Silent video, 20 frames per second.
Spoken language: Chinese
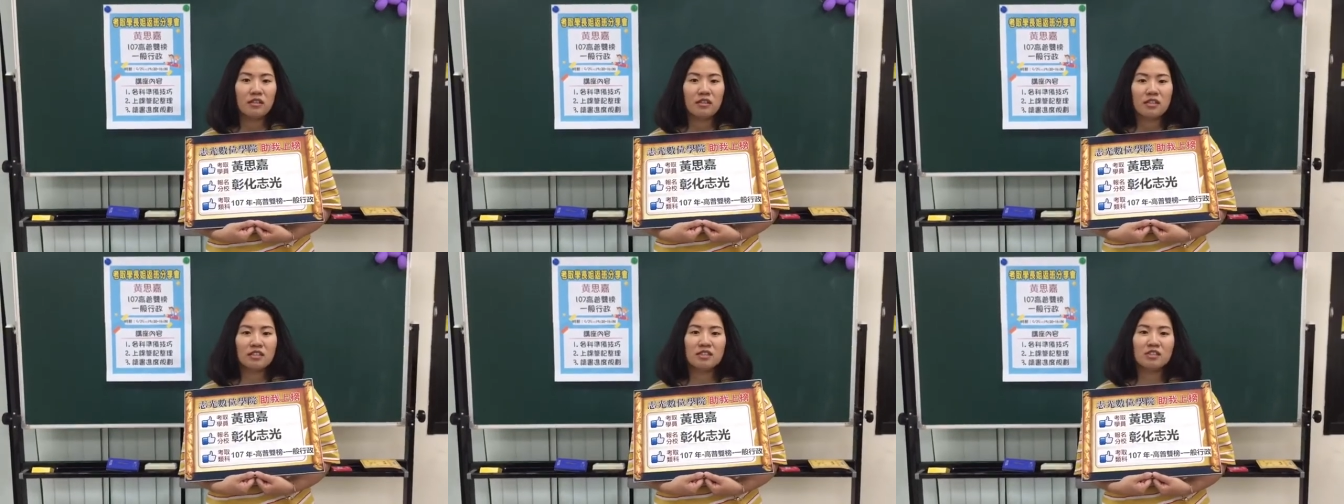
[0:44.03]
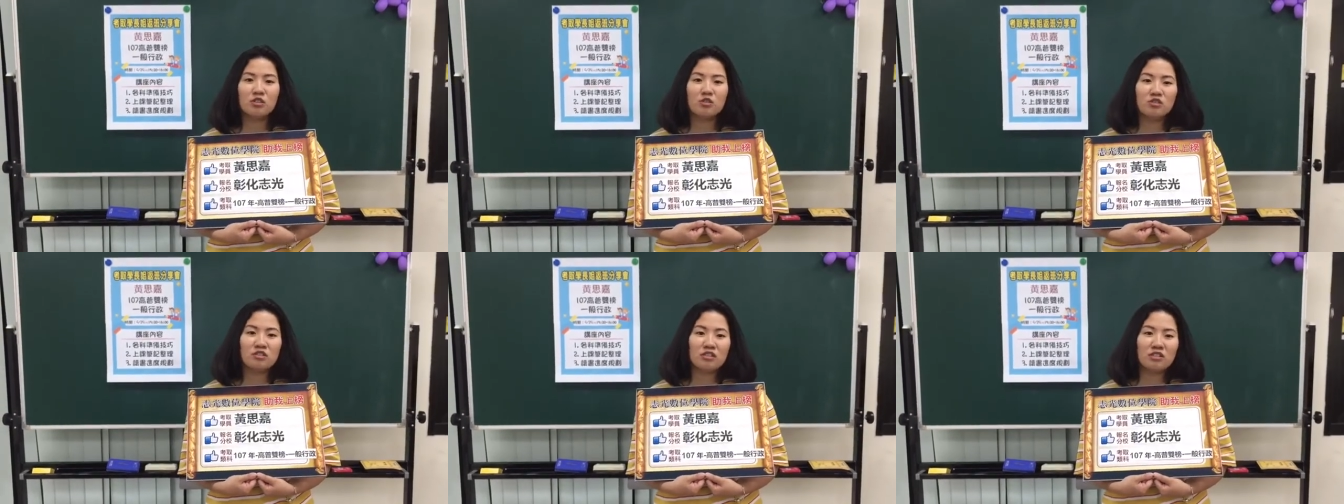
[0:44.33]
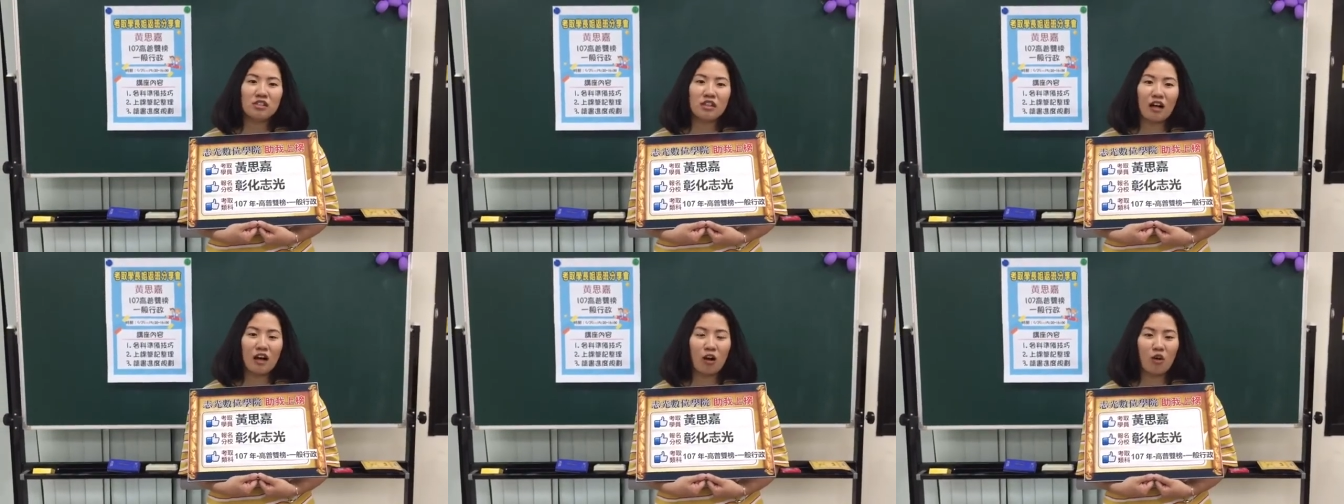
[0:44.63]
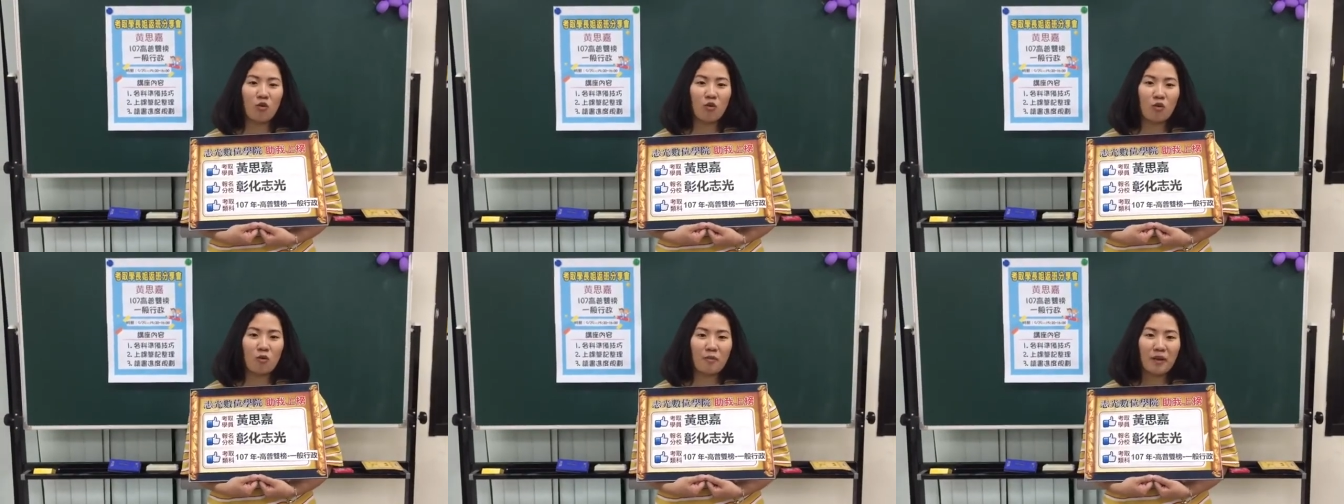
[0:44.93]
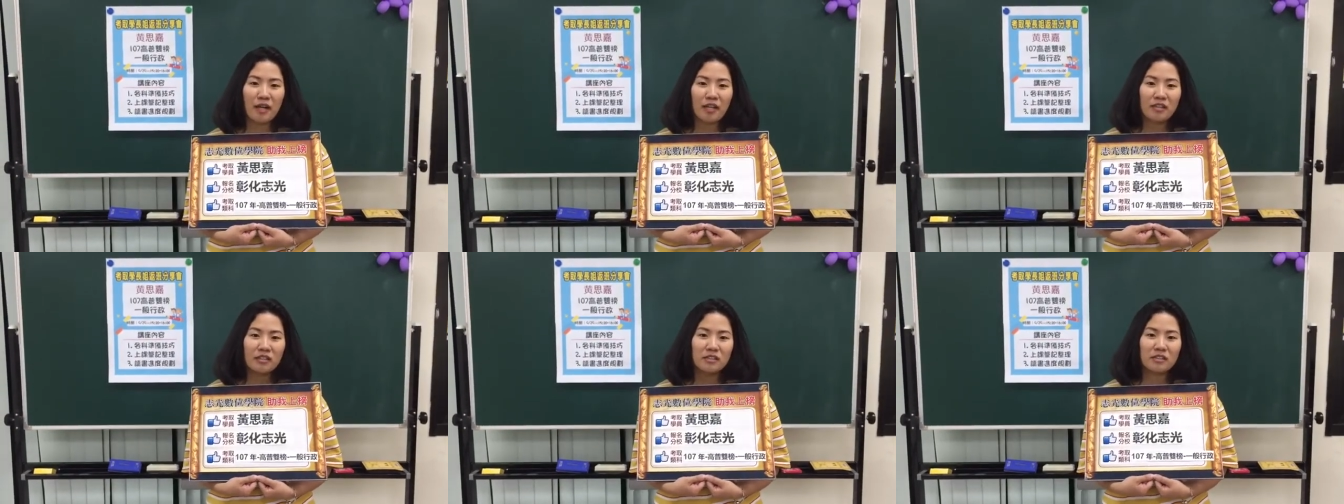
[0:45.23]
那些都是你的好伙
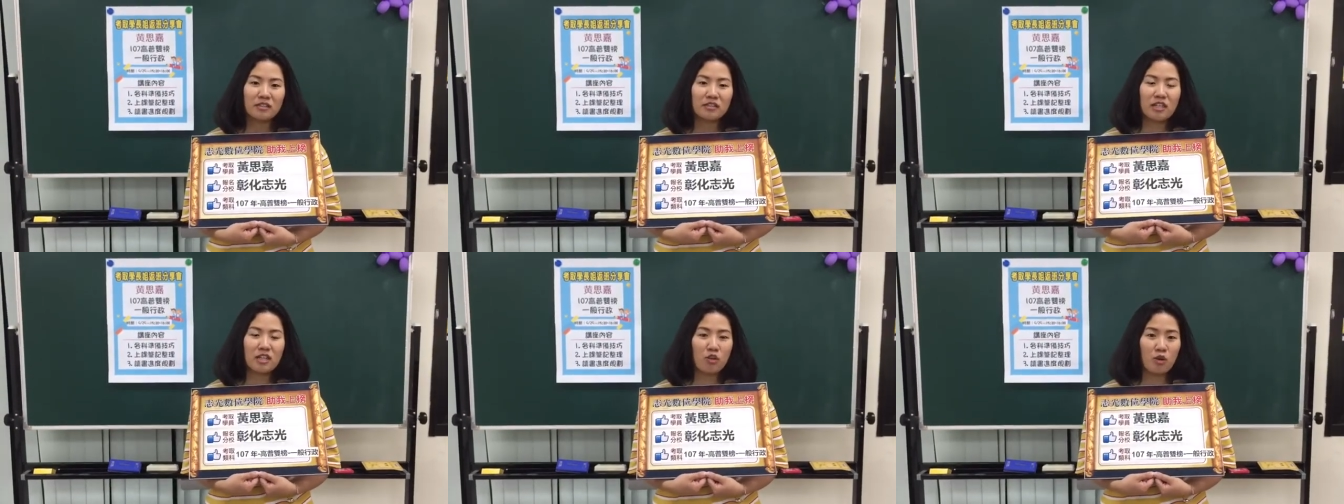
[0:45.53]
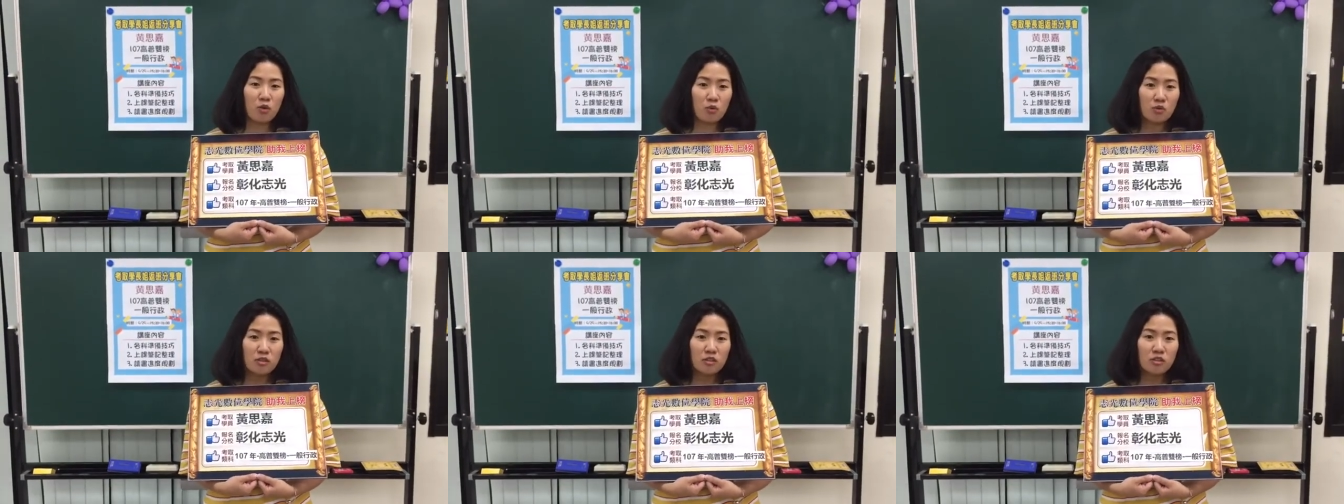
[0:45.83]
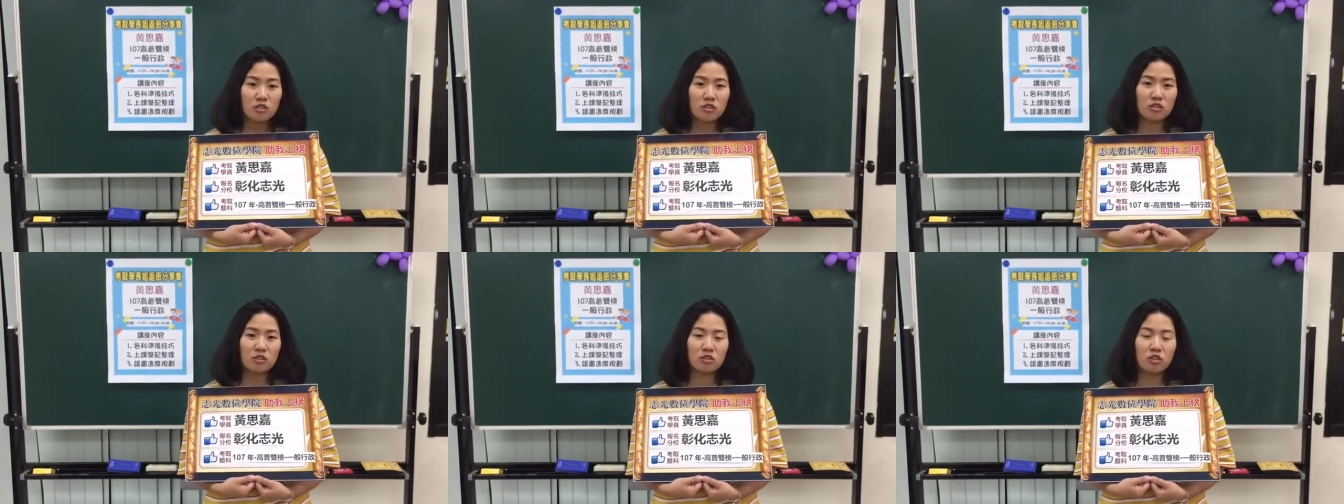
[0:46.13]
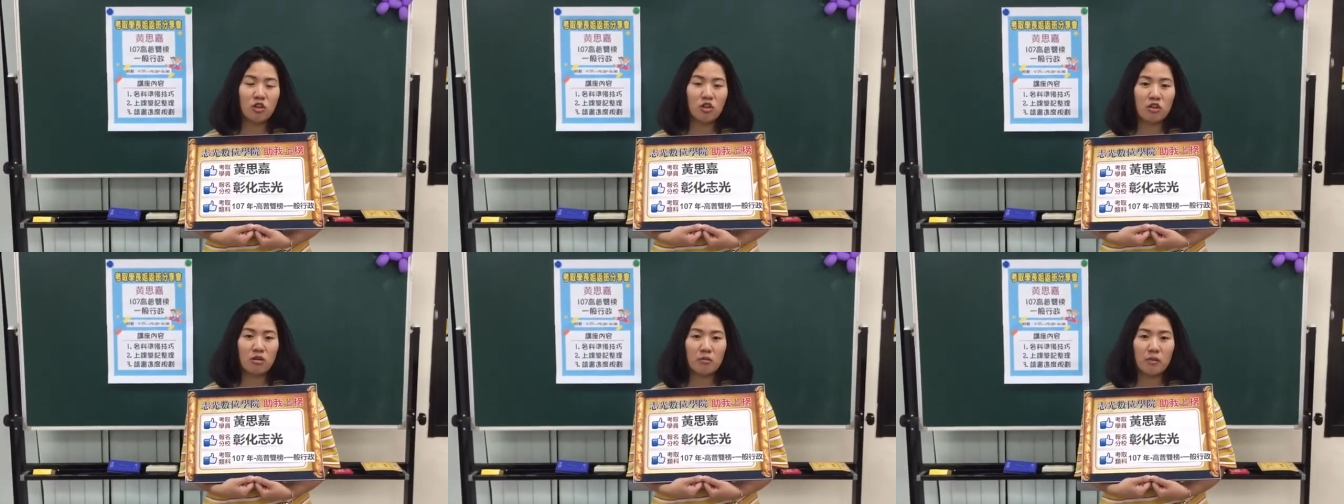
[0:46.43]
伴，在有问题的时候，